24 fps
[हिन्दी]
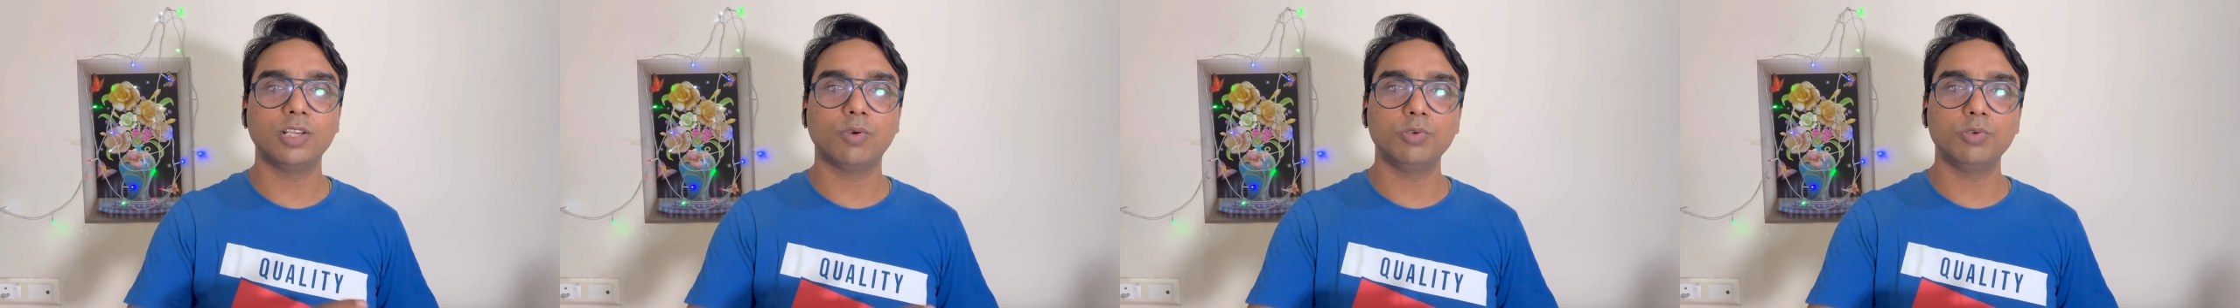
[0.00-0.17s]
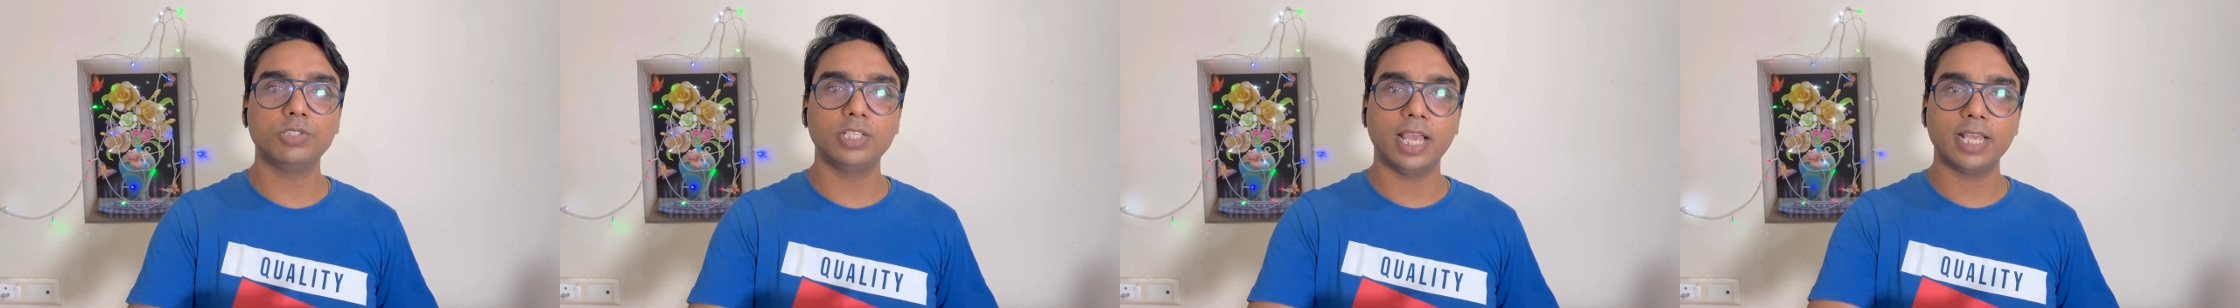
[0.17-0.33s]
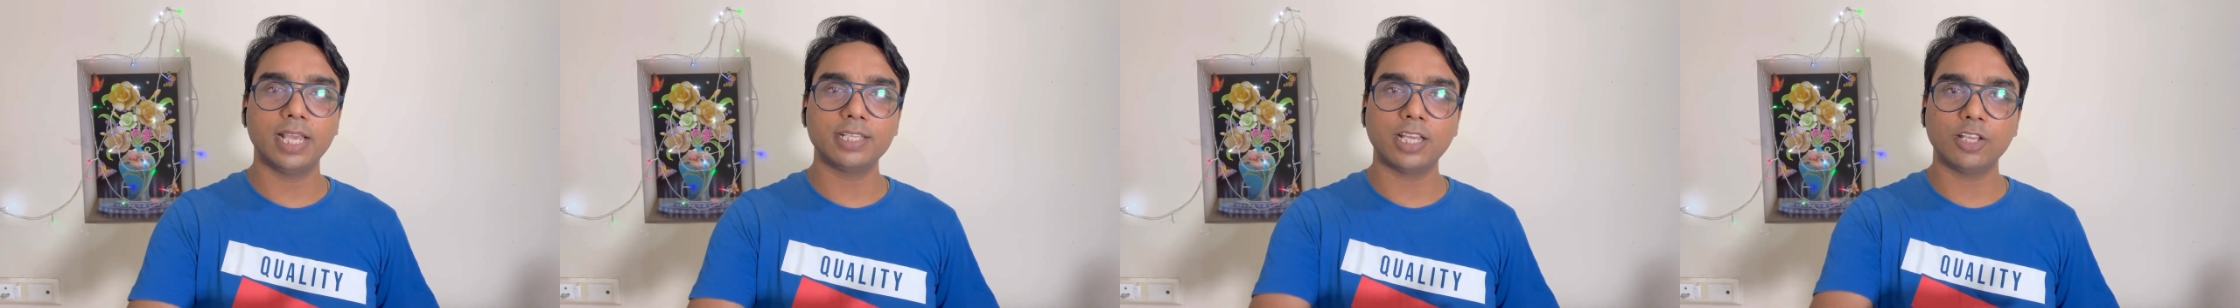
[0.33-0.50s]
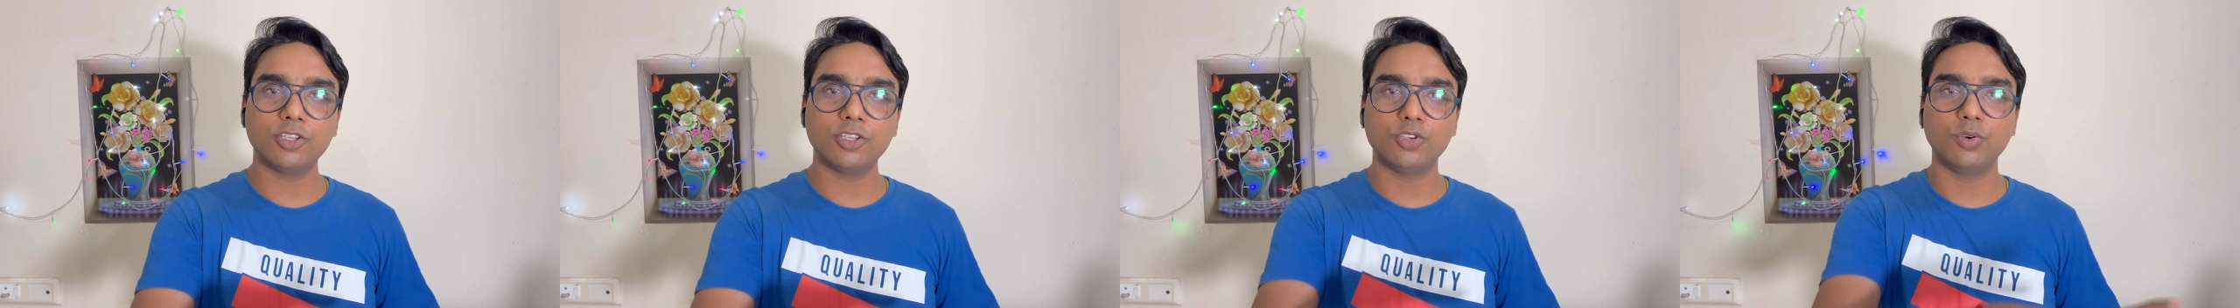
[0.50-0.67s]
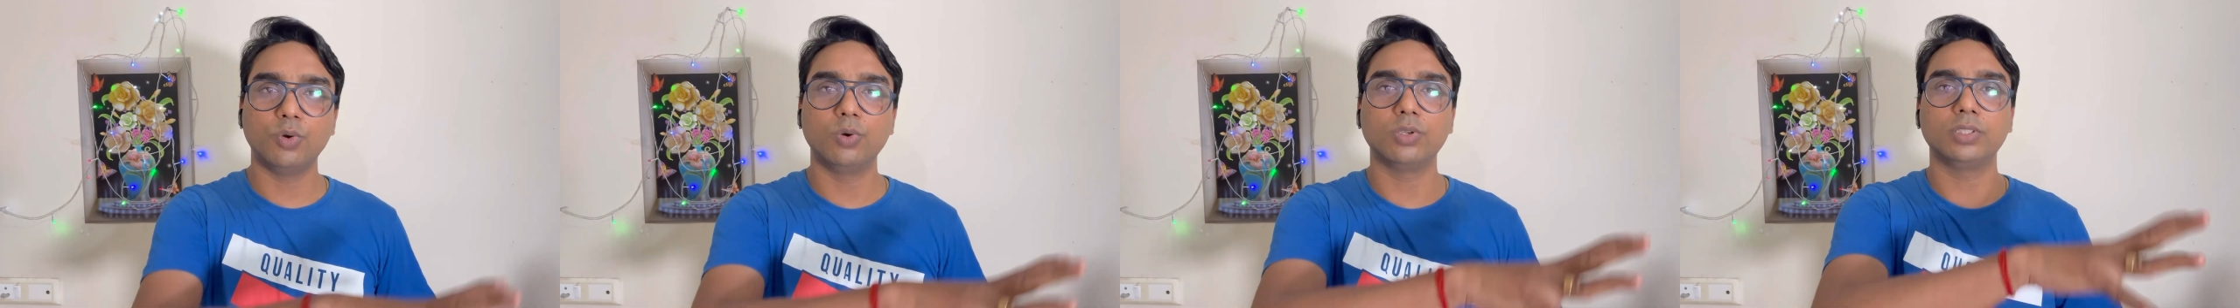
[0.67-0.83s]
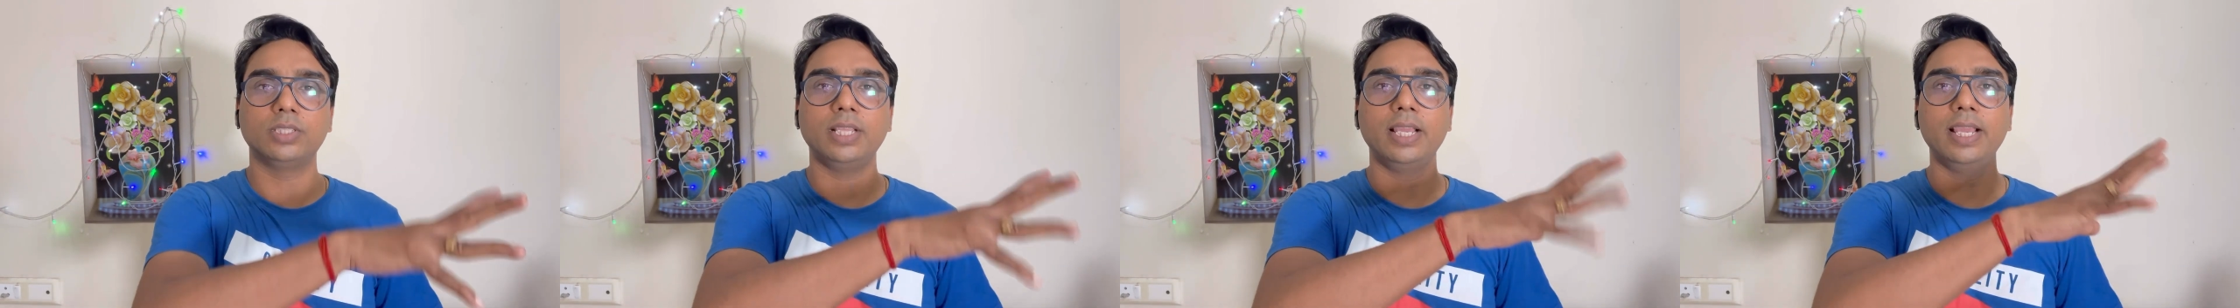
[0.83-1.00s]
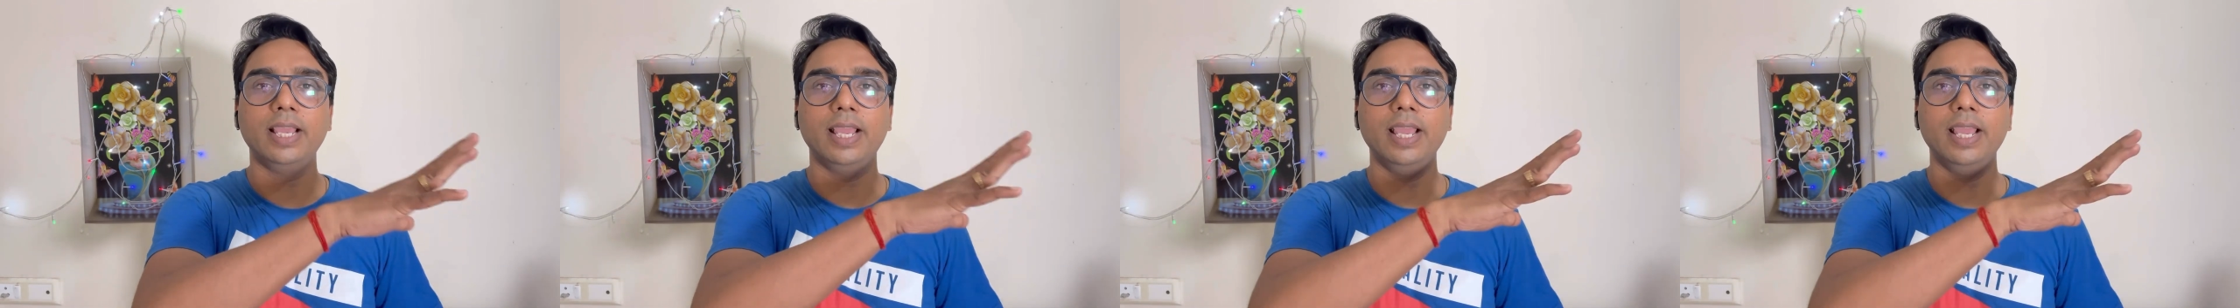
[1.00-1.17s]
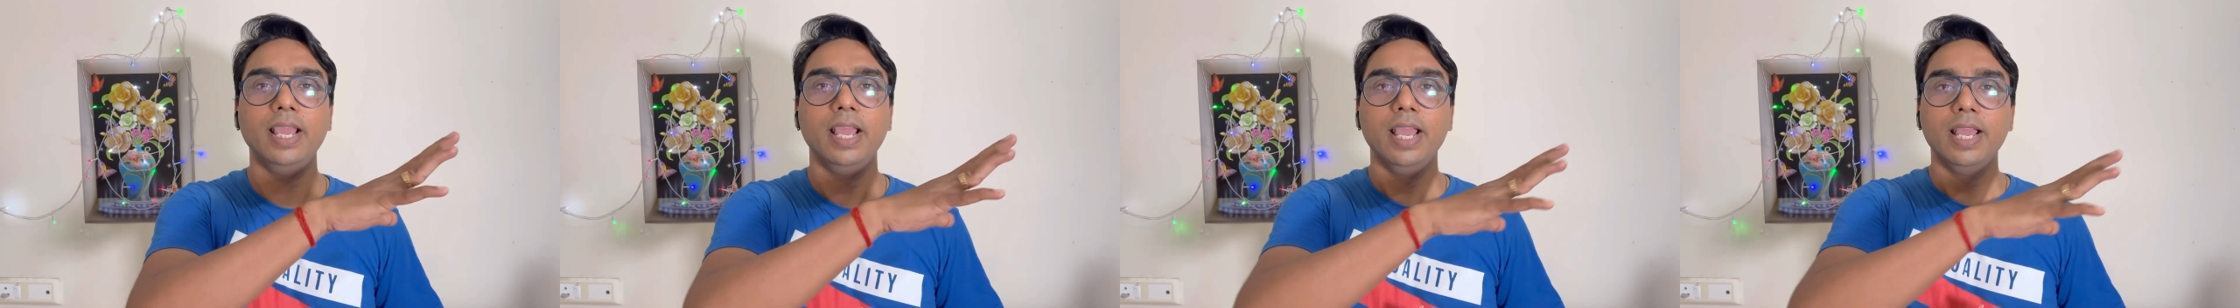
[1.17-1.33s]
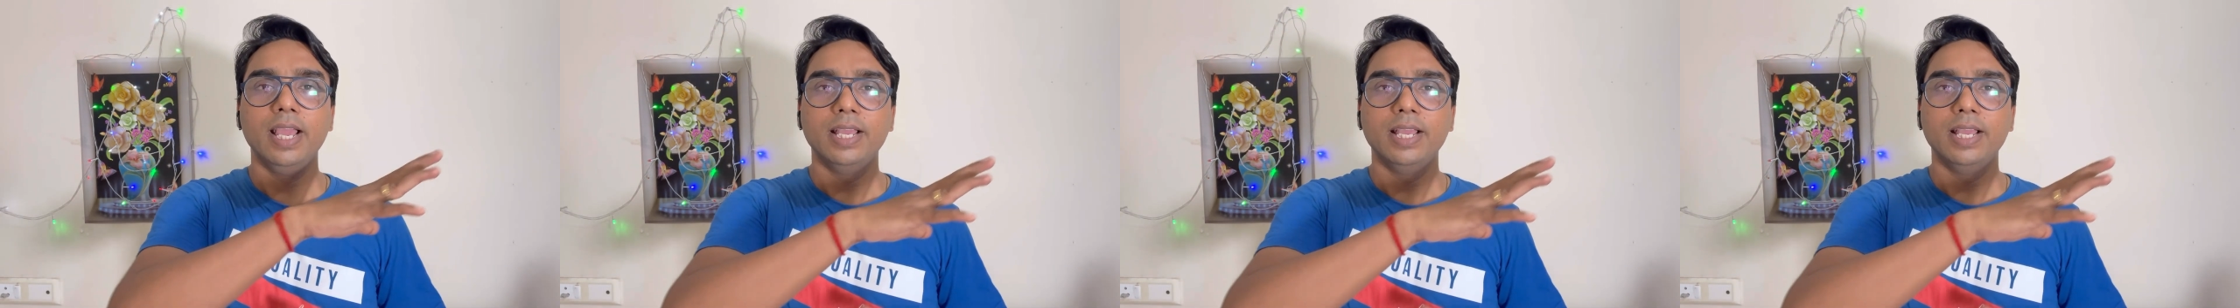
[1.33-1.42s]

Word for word: कुछ ऐसा छोड़ते हैं